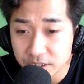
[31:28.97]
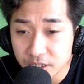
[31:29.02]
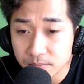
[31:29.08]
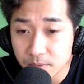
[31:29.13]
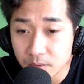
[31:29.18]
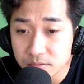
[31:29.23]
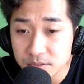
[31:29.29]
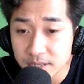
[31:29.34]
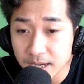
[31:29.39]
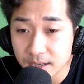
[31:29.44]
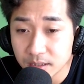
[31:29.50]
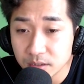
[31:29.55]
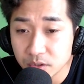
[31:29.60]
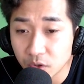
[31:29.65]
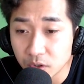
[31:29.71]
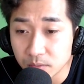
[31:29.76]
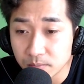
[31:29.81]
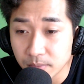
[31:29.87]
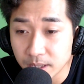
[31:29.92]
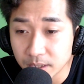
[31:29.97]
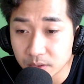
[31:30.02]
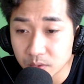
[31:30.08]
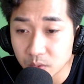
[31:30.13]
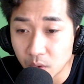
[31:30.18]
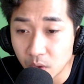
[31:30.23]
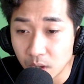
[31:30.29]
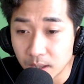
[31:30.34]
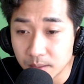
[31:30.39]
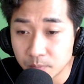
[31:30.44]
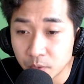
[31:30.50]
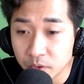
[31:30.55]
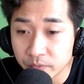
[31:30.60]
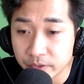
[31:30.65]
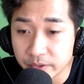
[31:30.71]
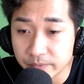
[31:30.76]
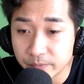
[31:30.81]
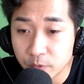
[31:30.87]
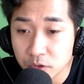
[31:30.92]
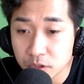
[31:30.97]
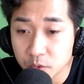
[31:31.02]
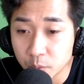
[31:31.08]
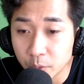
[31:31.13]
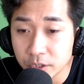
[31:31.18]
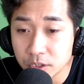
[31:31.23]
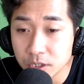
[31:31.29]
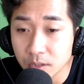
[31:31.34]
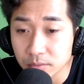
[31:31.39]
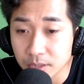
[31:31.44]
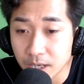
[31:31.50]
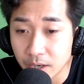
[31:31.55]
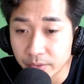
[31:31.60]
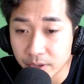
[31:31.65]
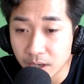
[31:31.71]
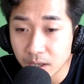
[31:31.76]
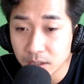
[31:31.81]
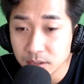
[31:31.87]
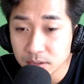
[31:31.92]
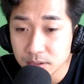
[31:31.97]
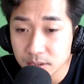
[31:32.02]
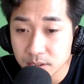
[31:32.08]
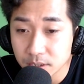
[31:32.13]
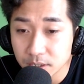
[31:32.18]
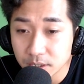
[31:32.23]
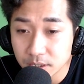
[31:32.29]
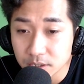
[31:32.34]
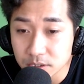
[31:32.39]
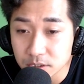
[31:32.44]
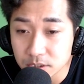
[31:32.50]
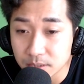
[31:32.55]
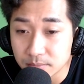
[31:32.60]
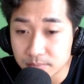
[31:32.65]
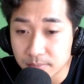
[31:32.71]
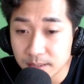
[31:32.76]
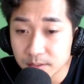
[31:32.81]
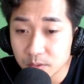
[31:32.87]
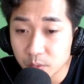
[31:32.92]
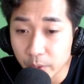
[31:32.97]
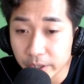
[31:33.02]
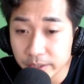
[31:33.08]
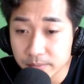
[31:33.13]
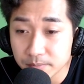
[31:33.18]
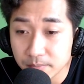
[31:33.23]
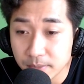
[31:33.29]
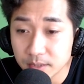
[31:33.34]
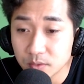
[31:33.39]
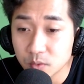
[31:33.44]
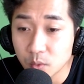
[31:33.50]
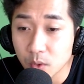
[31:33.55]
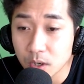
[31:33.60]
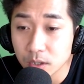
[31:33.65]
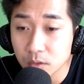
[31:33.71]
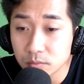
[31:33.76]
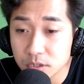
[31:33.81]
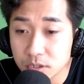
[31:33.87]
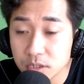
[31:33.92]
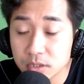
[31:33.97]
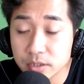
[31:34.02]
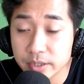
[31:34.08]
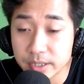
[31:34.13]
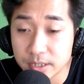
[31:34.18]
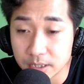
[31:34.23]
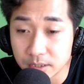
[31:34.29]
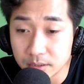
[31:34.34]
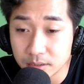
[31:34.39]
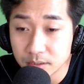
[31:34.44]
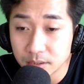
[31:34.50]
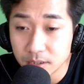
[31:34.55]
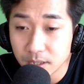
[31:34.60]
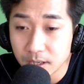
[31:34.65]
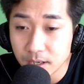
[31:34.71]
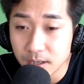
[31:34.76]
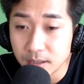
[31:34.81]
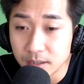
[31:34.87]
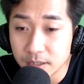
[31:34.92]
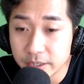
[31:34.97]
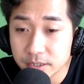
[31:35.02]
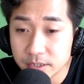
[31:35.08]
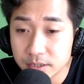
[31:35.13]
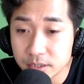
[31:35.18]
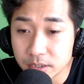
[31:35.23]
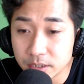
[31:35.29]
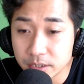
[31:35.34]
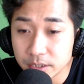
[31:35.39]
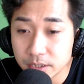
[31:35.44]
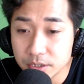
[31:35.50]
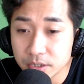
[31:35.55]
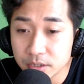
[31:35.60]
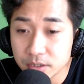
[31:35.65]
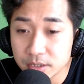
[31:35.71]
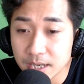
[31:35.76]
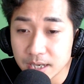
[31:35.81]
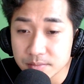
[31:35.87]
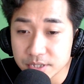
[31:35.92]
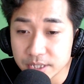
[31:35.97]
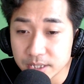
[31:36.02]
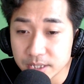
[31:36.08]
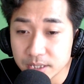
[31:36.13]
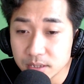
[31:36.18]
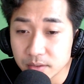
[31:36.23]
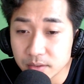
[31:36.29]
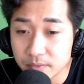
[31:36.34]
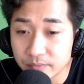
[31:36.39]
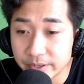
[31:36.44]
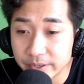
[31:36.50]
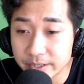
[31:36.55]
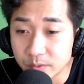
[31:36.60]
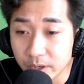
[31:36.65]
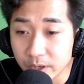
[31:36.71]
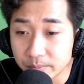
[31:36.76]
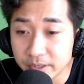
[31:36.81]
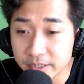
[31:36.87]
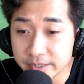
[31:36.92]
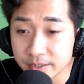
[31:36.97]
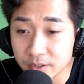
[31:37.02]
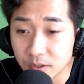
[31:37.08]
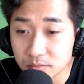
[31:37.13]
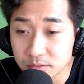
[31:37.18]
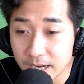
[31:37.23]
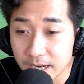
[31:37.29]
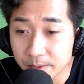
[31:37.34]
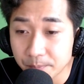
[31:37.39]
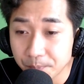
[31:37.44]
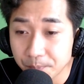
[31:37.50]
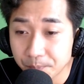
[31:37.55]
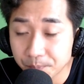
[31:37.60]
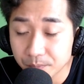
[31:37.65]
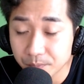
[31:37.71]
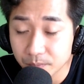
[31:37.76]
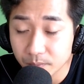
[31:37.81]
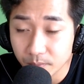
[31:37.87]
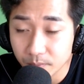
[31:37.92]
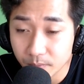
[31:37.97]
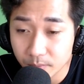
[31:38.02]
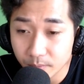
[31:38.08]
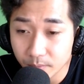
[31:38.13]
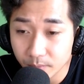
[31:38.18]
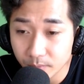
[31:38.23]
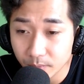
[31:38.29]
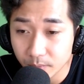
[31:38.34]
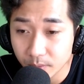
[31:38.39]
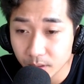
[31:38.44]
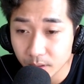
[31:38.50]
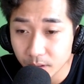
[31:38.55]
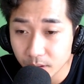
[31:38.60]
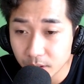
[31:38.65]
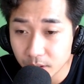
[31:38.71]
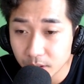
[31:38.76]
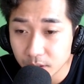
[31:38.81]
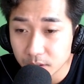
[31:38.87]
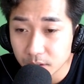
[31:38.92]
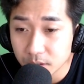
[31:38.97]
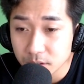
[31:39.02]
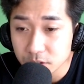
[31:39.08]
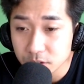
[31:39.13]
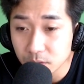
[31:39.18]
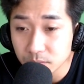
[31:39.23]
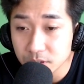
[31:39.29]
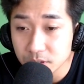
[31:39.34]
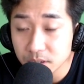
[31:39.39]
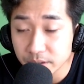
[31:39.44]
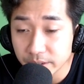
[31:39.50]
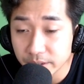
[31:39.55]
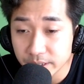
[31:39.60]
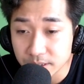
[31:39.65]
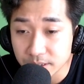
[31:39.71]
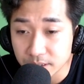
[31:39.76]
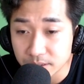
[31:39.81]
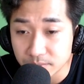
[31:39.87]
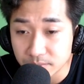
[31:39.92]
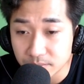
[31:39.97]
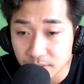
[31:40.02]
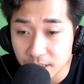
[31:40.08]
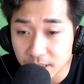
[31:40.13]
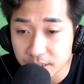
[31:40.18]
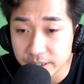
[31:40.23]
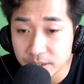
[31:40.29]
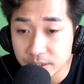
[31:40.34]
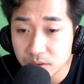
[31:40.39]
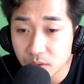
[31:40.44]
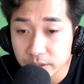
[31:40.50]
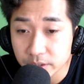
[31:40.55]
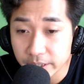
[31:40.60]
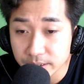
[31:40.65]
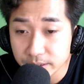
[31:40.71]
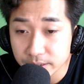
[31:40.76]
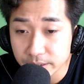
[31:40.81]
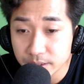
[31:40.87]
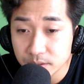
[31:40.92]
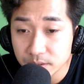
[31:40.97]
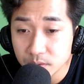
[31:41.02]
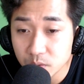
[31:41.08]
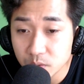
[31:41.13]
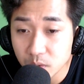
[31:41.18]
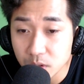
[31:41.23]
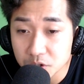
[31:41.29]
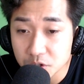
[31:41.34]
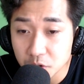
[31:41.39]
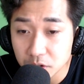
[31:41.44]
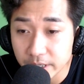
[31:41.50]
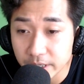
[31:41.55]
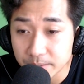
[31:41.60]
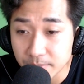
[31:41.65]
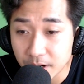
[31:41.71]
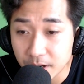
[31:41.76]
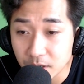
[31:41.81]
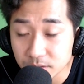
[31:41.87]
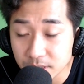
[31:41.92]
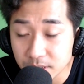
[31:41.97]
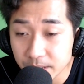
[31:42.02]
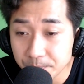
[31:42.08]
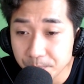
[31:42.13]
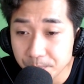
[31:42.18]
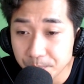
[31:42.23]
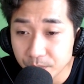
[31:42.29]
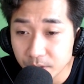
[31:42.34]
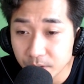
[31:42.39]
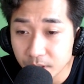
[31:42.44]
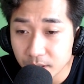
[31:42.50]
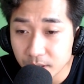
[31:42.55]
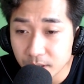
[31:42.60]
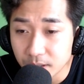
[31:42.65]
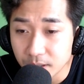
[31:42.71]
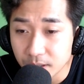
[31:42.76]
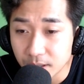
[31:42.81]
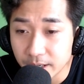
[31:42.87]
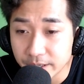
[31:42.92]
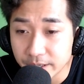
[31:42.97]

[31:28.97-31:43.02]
Vì loại năng lực siêu phàm này rất có ích trong nhiều chuyện, nên Zinungers vẫn tiếc chưa từng thay đổi. Mặt tốt là bất kể đang điều khiển linh hồn nào, Zinungers đều có thể đồng thời sử dụng năng lực phi phàm phong quyền giả của mình.